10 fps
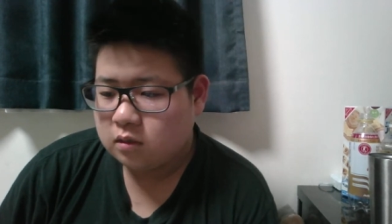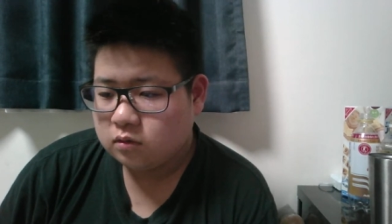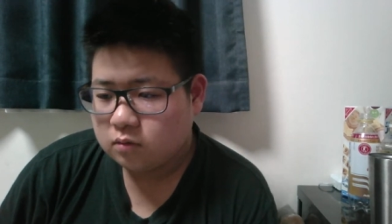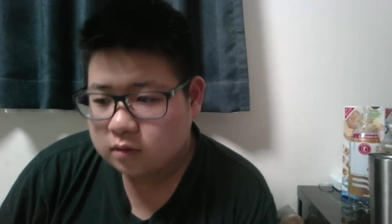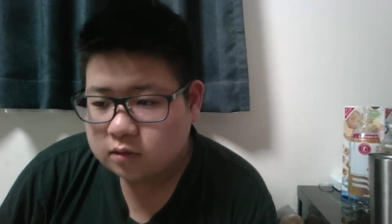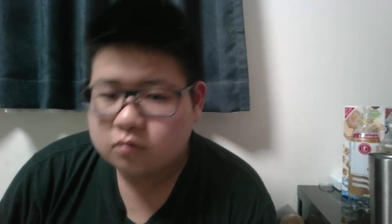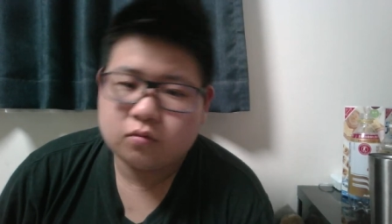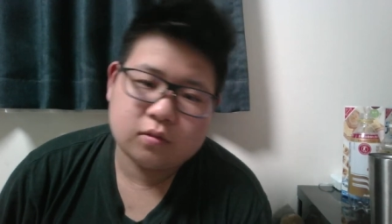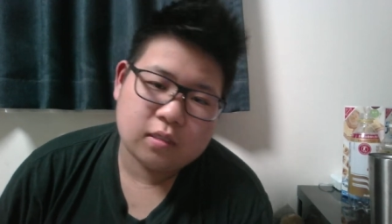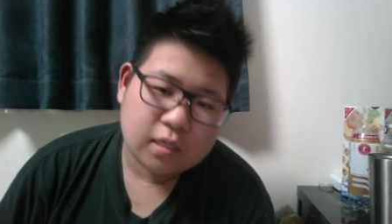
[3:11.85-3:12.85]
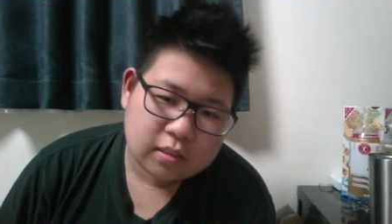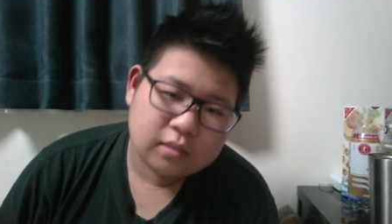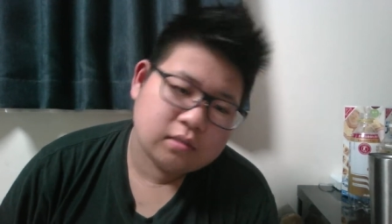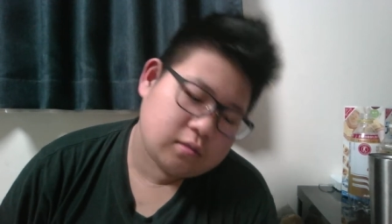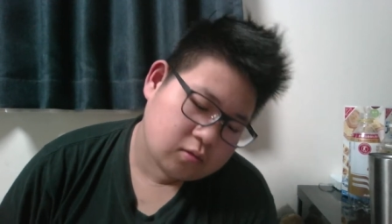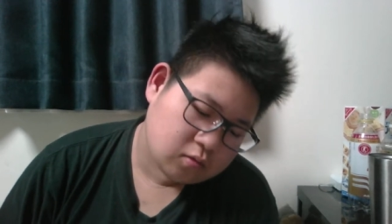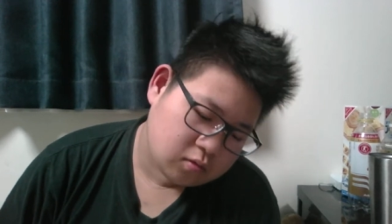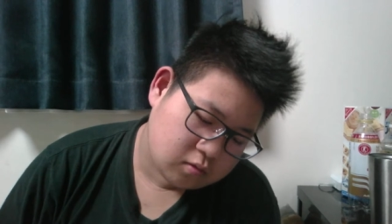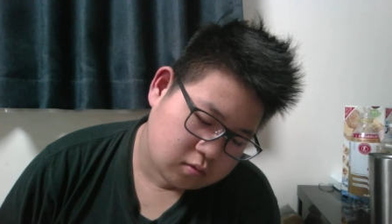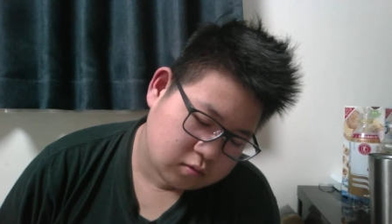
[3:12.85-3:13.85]
尖ったことって何っていう
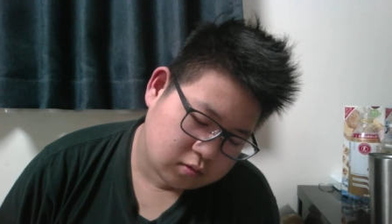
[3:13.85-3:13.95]
と、